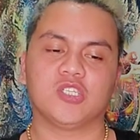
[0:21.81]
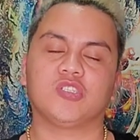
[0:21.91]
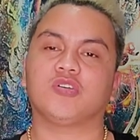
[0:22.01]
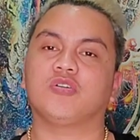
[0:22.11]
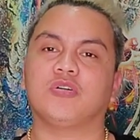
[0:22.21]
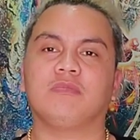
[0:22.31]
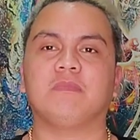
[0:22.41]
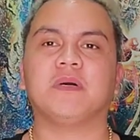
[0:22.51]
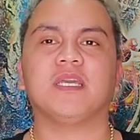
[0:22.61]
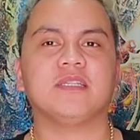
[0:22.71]
So
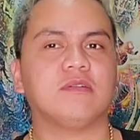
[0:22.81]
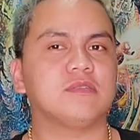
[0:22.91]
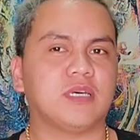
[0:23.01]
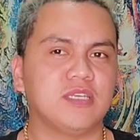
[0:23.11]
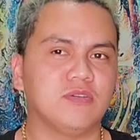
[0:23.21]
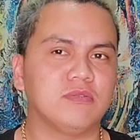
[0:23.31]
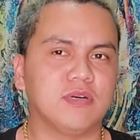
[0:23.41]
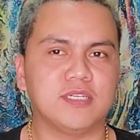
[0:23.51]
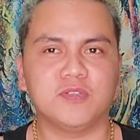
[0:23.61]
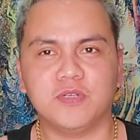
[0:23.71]
ipapakita ko sa inyo
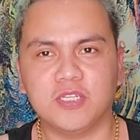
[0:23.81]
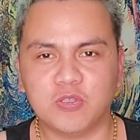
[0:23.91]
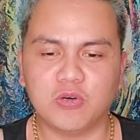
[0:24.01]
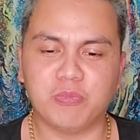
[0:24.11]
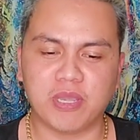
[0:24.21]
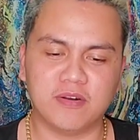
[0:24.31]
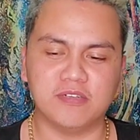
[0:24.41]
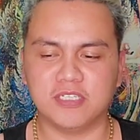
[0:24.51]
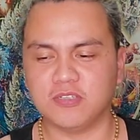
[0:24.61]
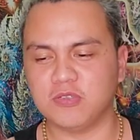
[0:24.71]
kung ano itong meron dito